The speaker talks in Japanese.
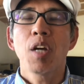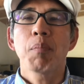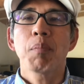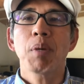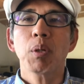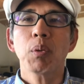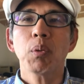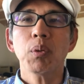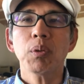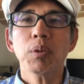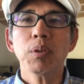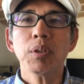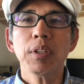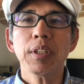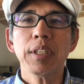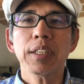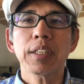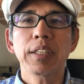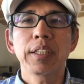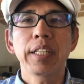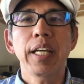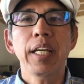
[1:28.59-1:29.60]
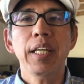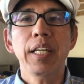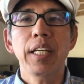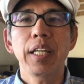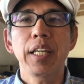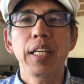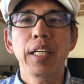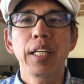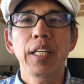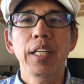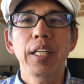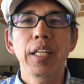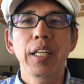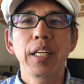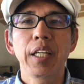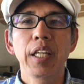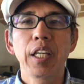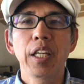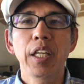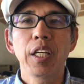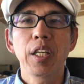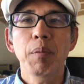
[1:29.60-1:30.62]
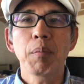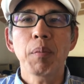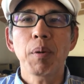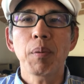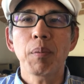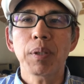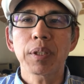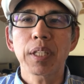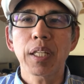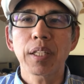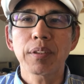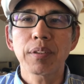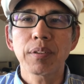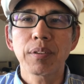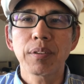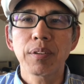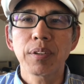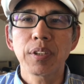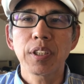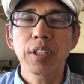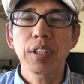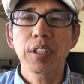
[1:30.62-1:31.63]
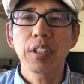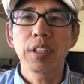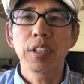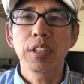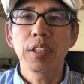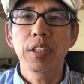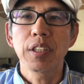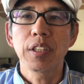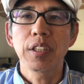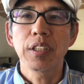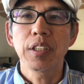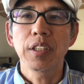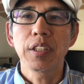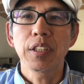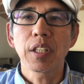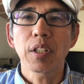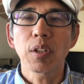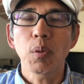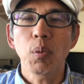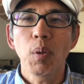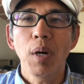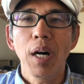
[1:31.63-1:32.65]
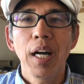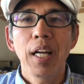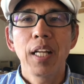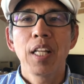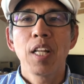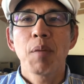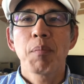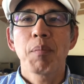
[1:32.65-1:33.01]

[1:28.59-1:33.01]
まあ、こういう時ですね、えー、まあ、私などは、